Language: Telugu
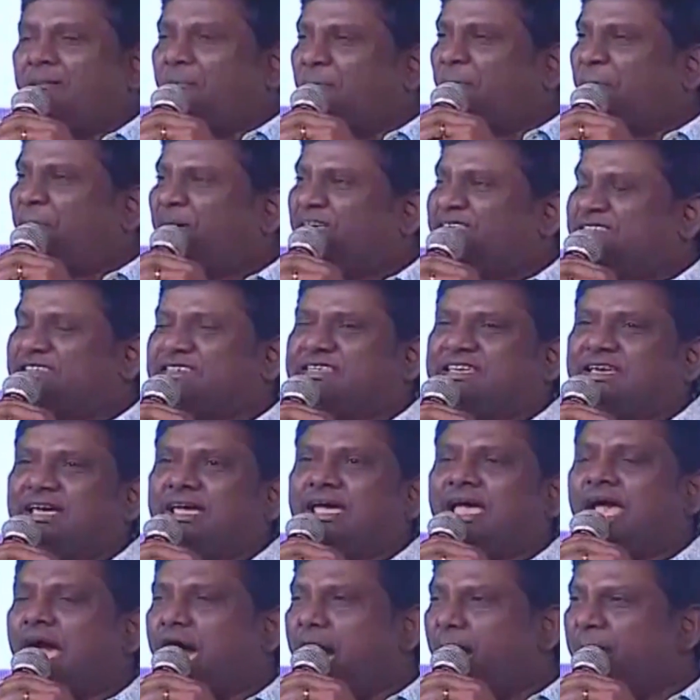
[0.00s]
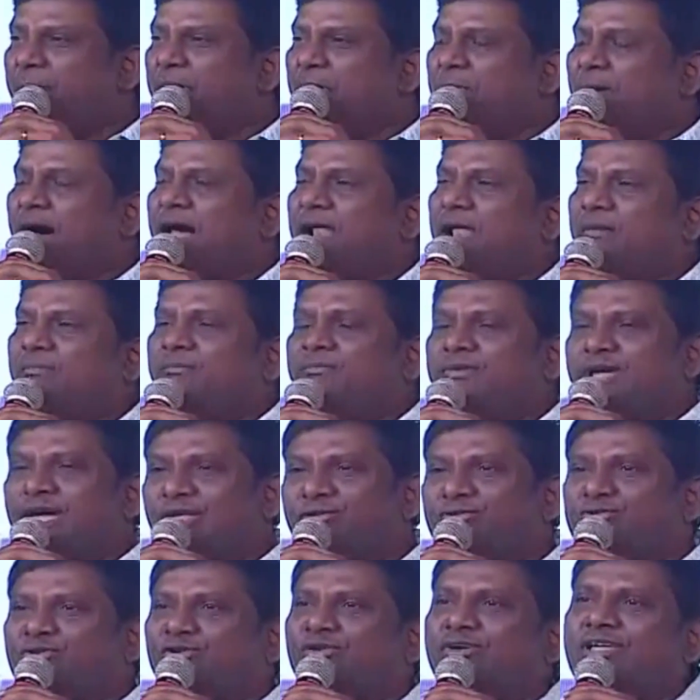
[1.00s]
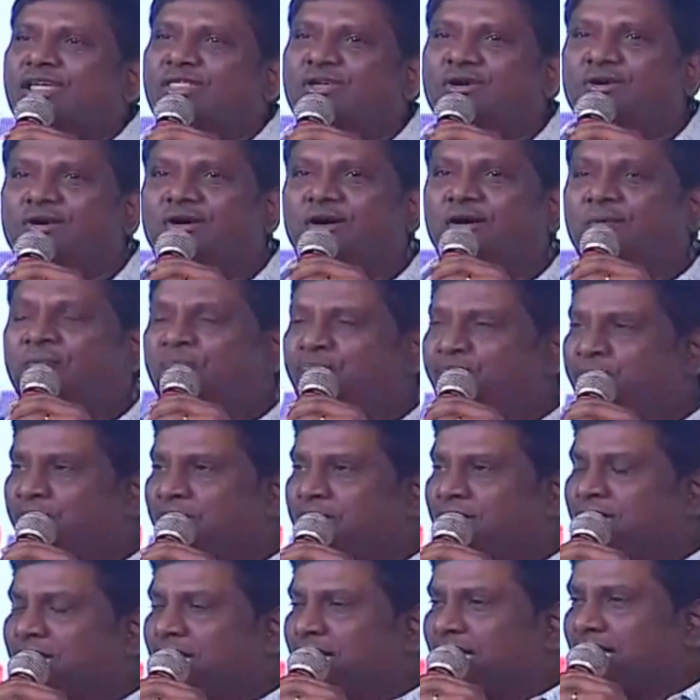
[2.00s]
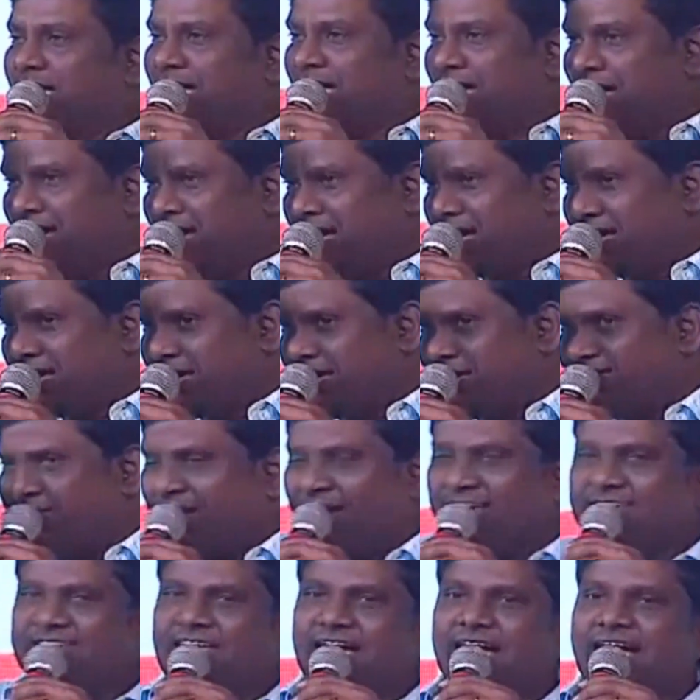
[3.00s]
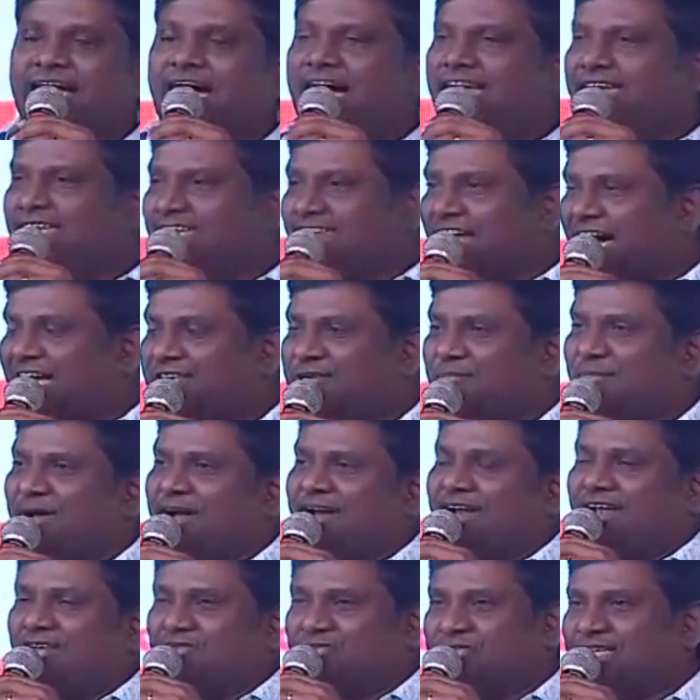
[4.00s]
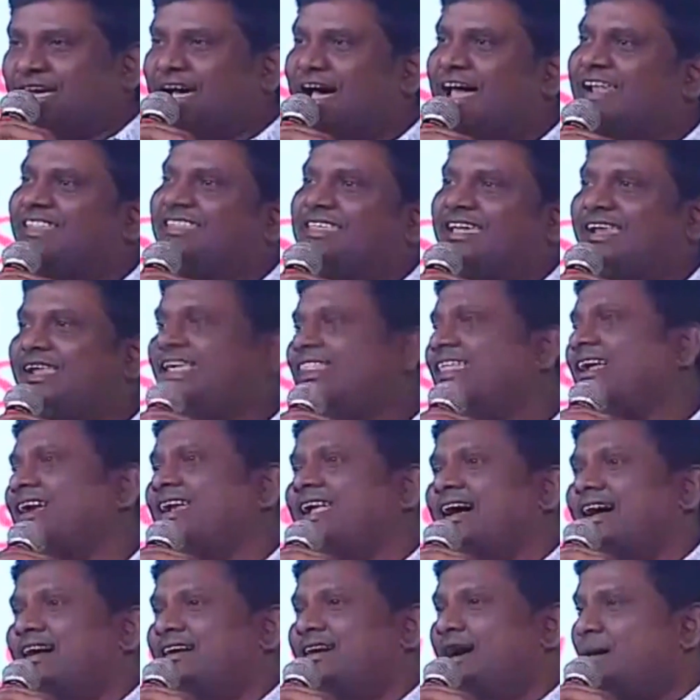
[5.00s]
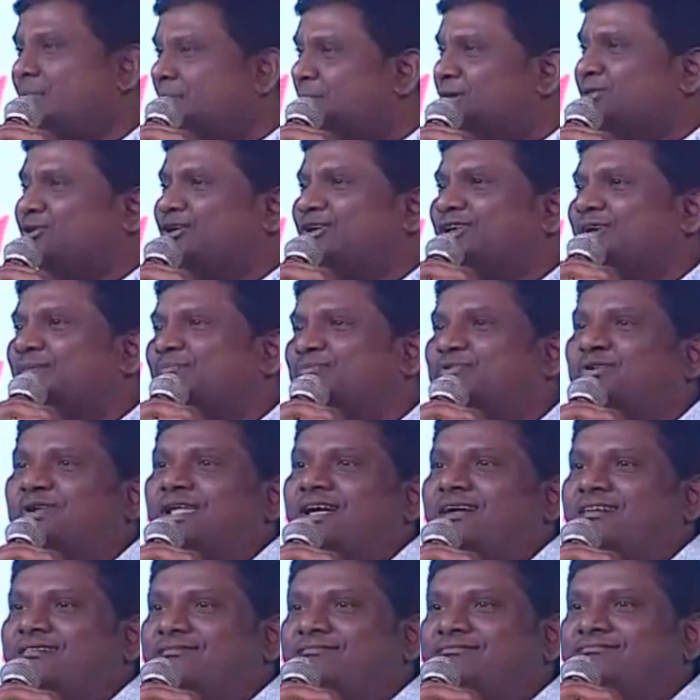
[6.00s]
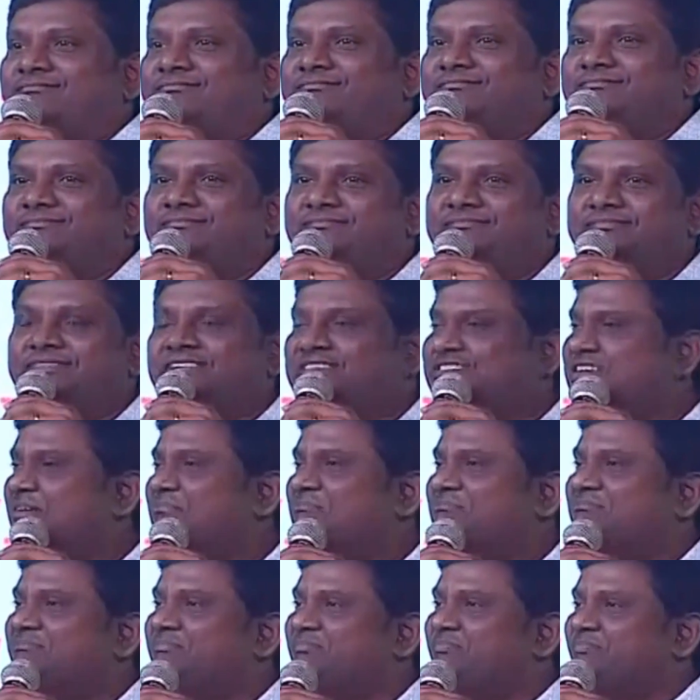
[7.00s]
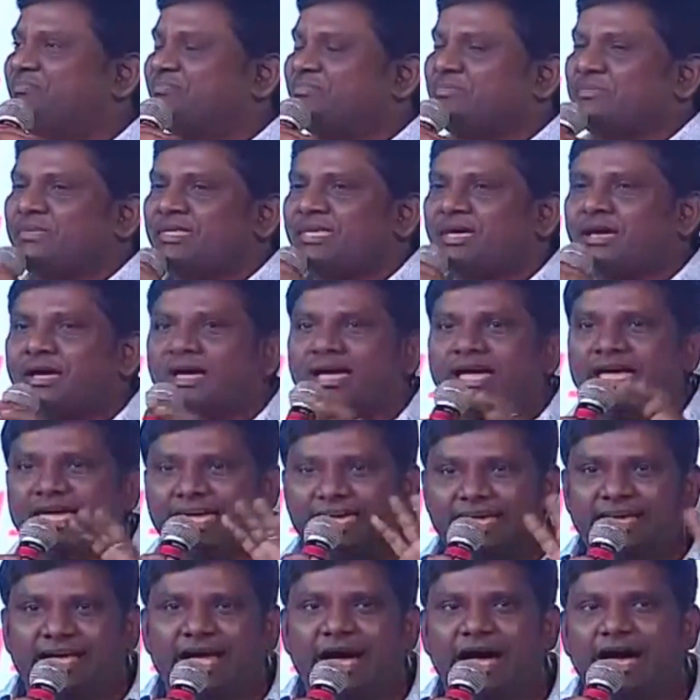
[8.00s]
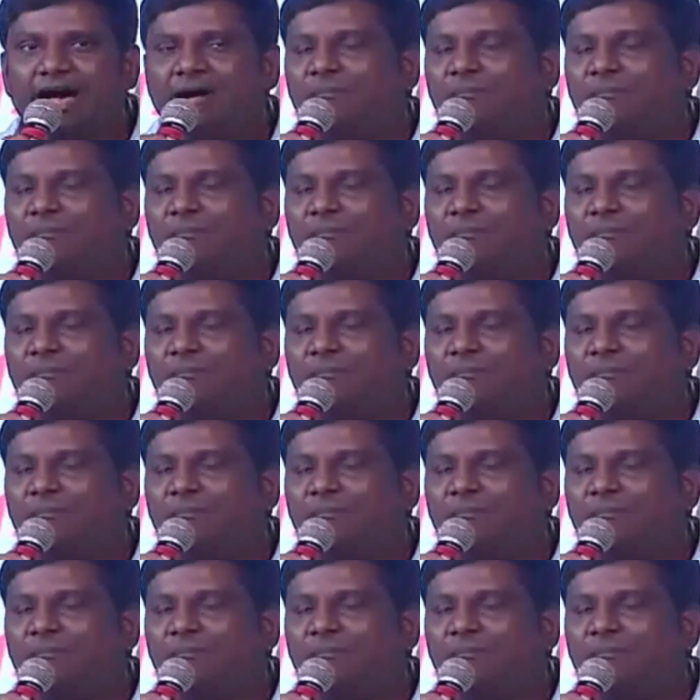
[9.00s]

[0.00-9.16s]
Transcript: పిచ్చి అభిమానం ఎంత ఉంటుందో ఈ వైజాగ్ కానీ రాజమండ్రి వస్తే కానీ తెలియదన్న అమ్మతోడు చెప్తున్నా నిజం ఇంకా